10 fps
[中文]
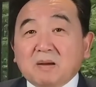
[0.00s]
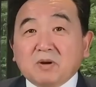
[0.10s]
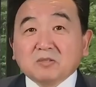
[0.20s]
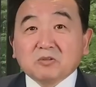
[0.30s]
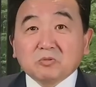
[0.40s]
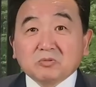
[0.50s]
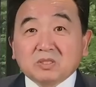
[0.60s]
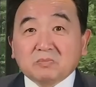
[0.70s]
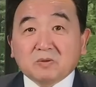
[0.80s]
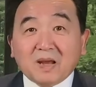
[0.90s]
毛泽东
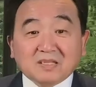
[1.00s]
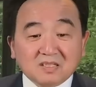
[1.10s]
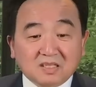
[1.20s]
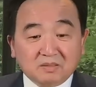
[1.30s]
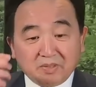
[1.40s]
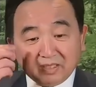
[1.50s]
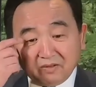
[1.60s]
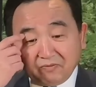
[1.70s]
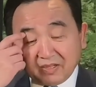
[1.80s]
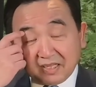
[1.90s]
是不是把自己的名字
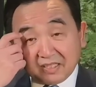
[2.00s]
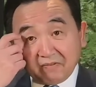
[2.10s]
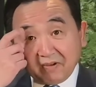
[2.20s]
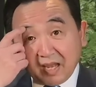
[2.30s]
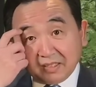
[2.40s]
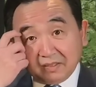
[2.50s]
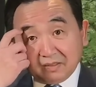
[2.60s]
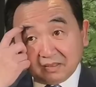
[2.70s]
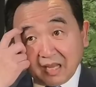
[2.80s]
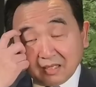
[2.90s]
放在宪法里？
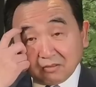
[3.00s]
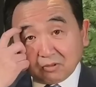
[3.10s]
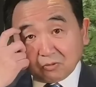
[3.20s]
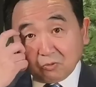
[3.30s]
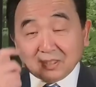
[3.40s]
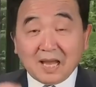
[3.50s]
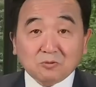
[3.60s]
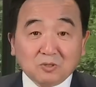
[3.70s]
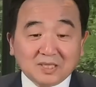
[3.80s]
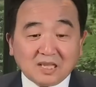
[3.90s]
他就是国家，
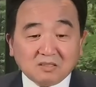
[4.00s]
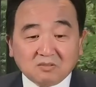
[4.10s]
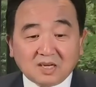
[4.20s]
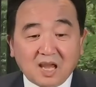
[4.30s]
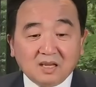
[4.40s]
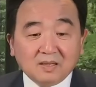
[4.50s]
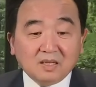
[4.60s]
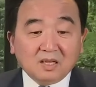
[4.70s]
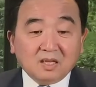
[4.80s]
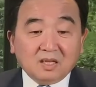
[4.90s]
国家就是他。
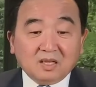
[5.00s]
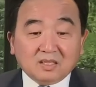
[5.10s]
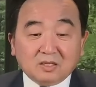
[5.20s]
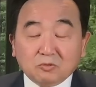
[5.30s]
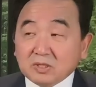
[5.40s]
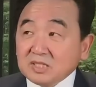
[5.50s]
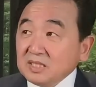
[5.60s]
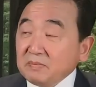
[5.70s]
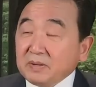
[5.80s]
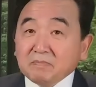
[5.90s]
那如果习
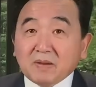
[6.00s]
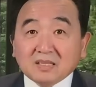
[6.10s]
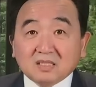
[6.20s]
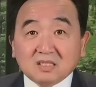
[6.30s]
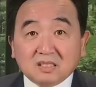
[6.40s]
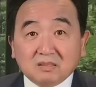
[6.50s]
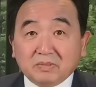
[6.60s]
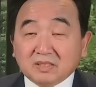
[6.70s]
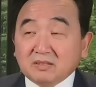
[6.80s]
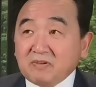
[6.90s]
近平把自己的
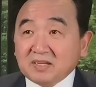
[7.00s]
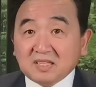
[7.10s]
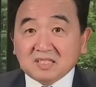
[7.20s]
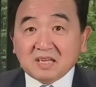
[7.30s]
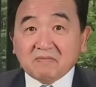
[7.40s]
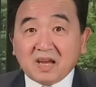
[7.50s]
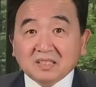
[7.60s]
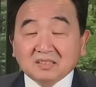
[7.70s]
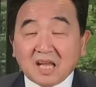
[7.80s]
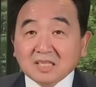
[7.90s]
名字放在宪法
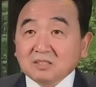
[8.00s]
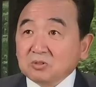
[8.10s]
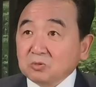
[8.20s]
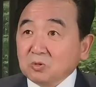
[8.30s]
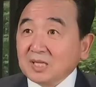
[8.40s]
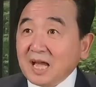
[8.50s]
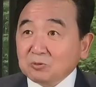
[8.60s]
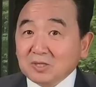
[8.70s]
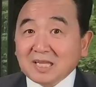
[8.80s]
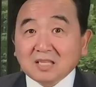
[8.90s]
里，他就是国家，
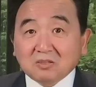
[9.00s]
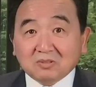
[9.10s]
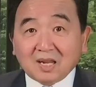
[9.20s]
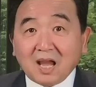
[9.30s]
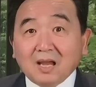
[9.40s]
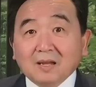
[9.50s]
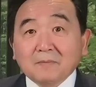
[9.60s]
国家就是他。